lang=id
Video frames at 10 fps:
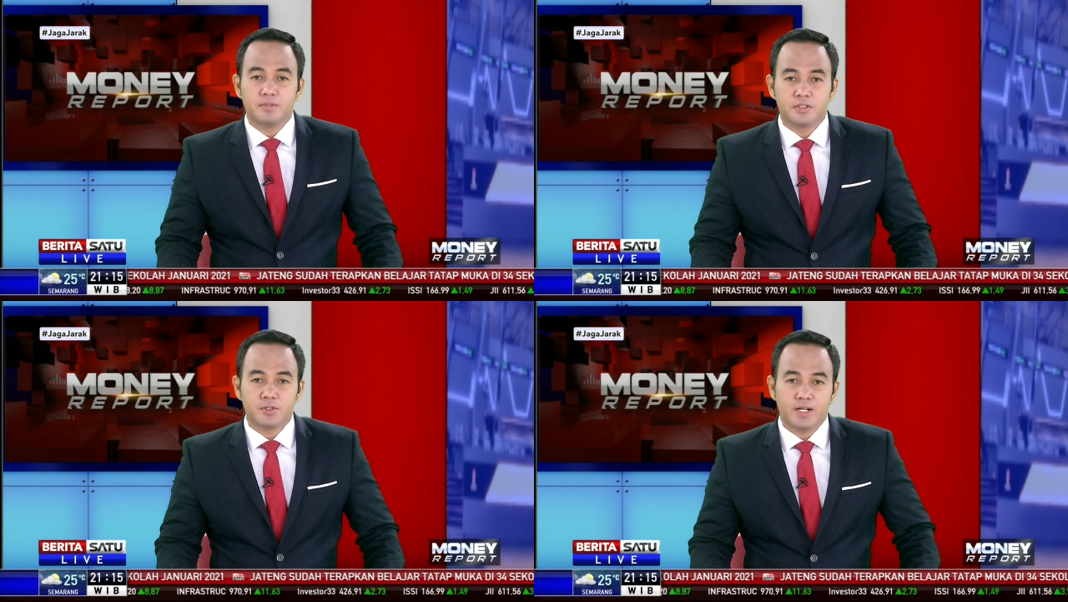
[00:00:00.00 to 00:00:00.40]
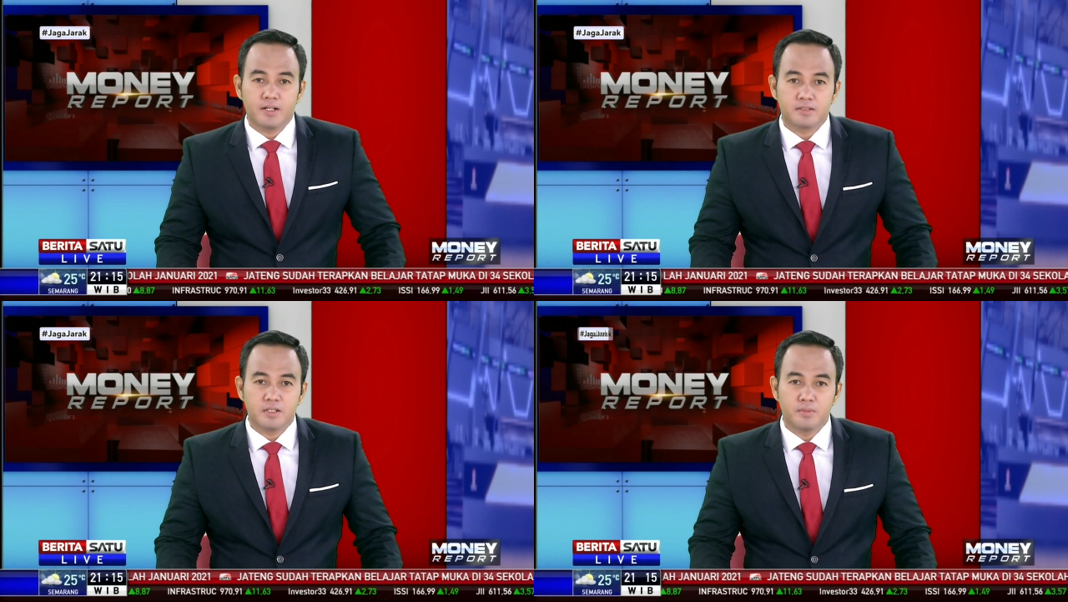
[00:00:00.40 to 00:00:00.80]
PT
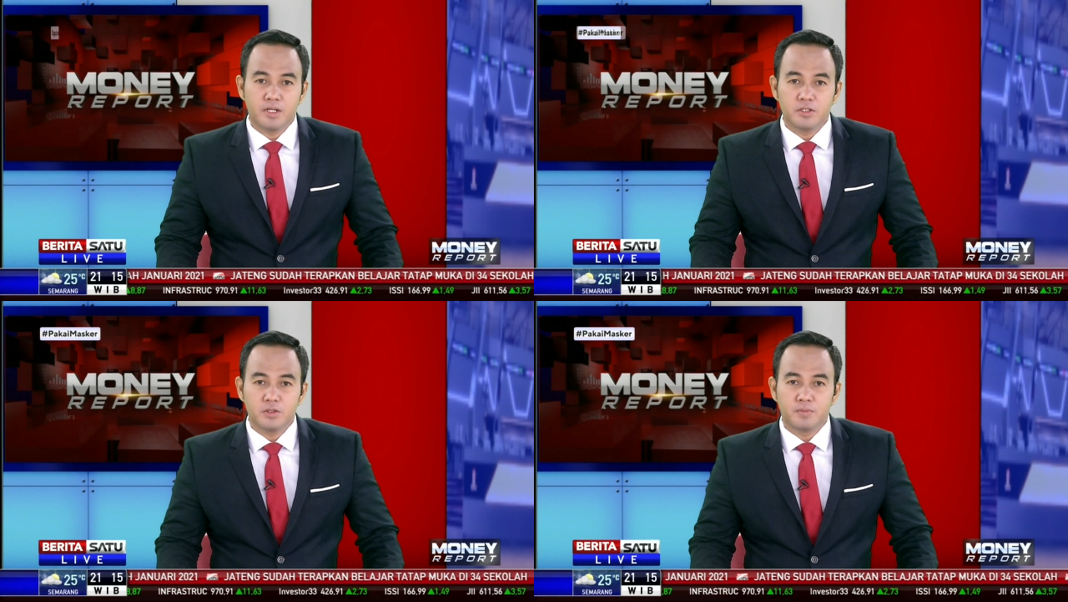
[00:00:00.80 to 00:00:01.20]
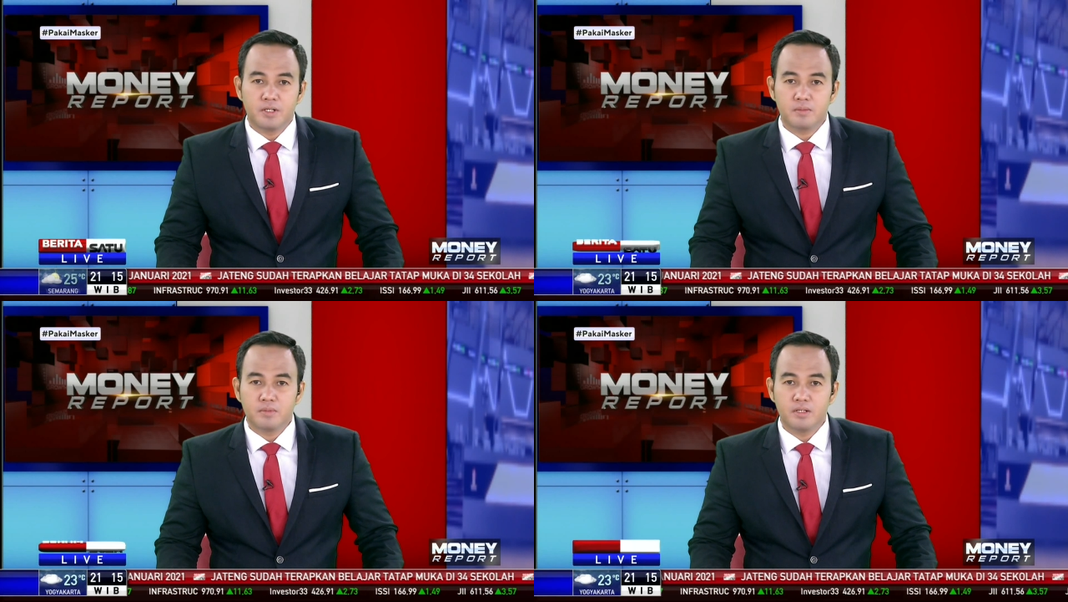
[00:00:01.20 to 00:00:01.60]
Jakarta Bio
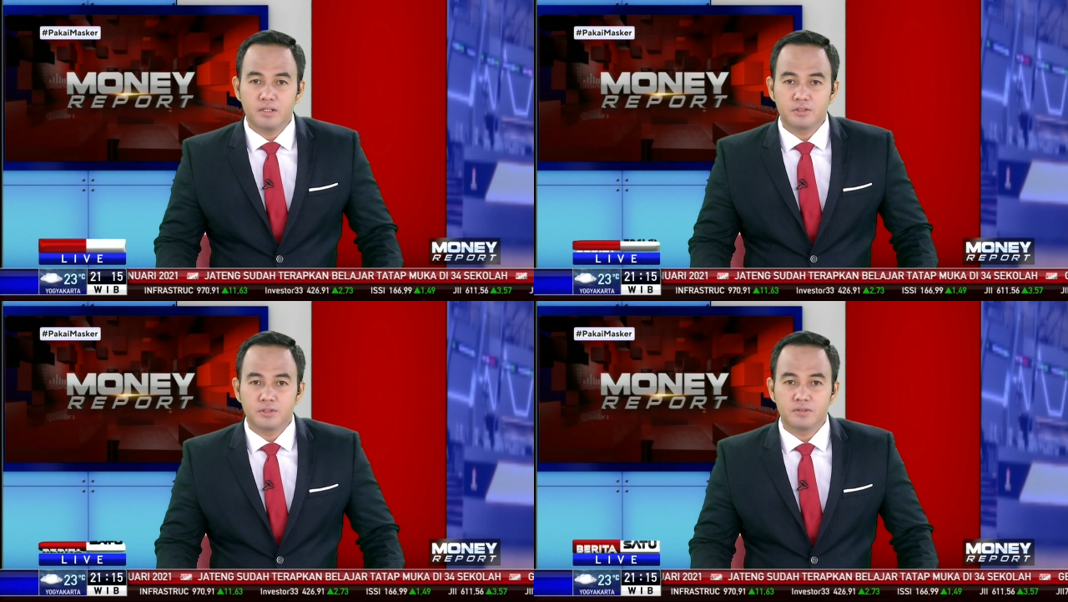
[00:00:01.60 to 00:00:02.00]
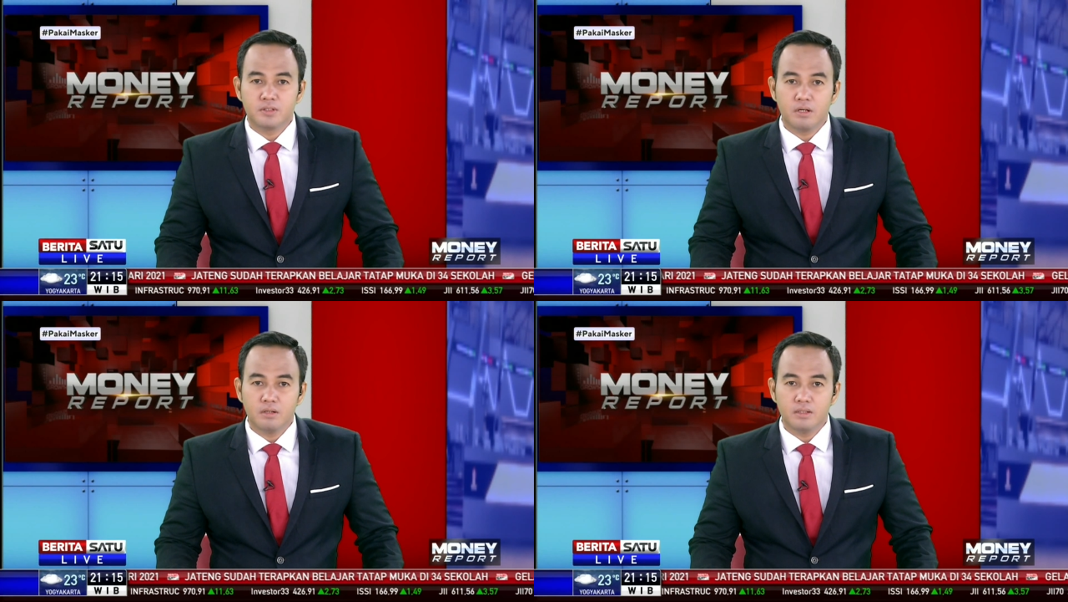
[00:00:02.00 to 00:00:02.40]

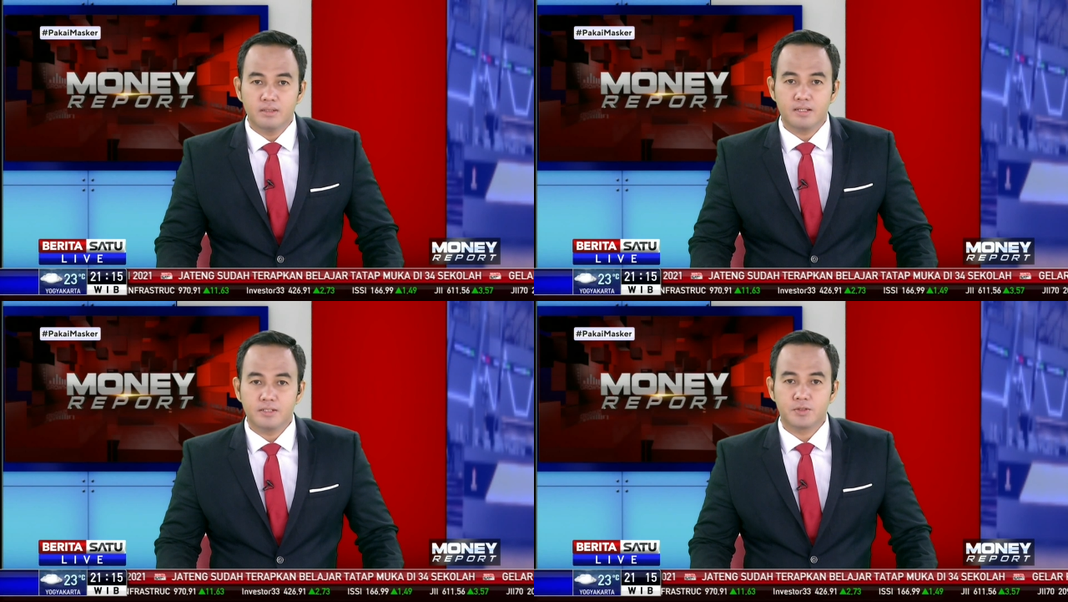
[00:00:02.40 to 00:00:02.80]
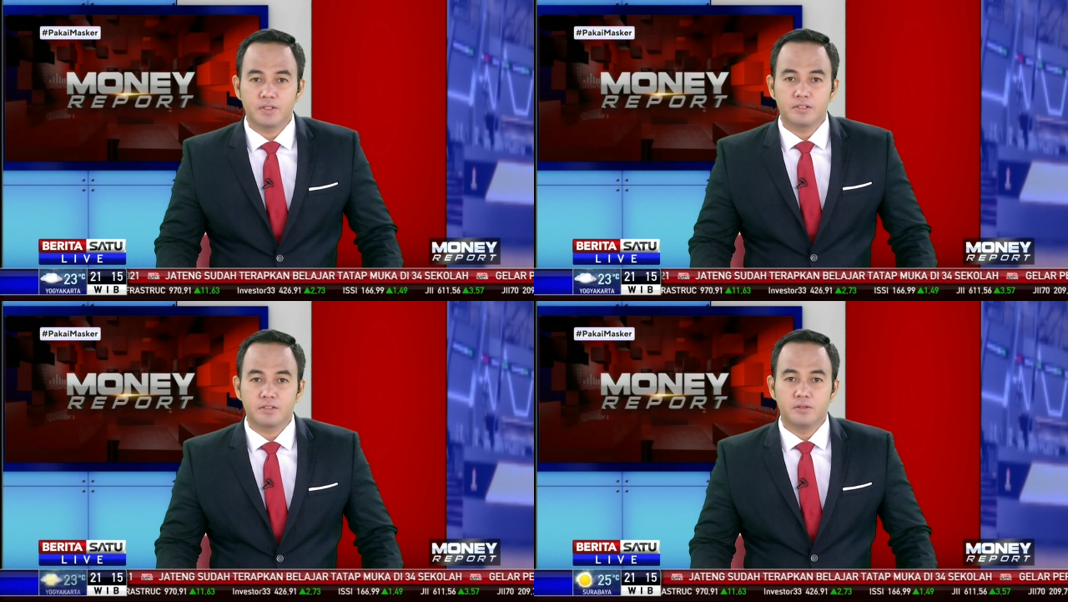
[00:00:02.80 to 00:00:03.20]
Pharmaceutical
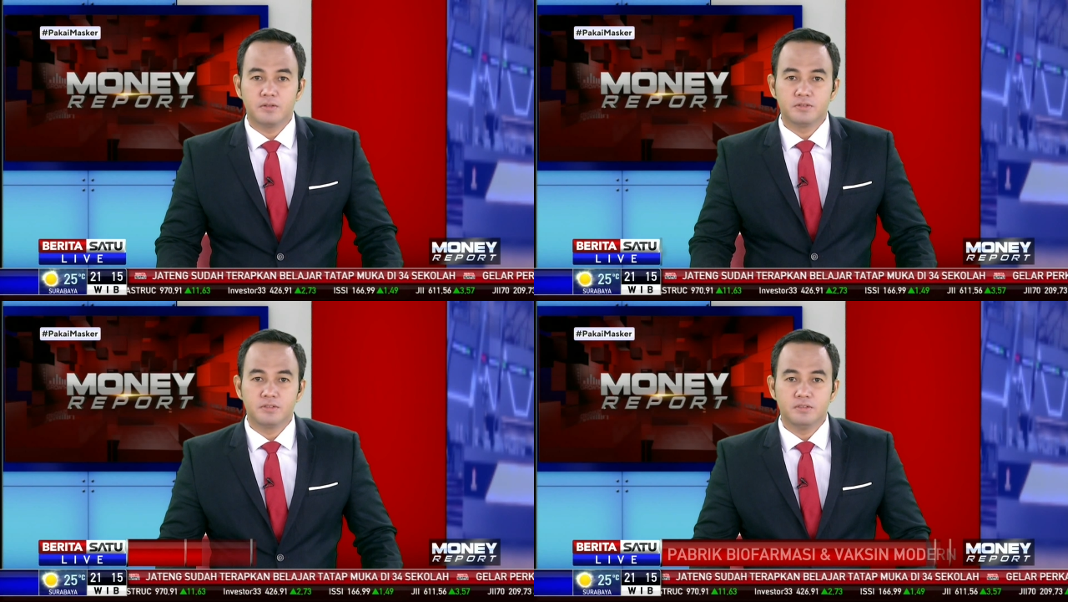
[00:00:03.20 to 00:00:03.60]
Industry atau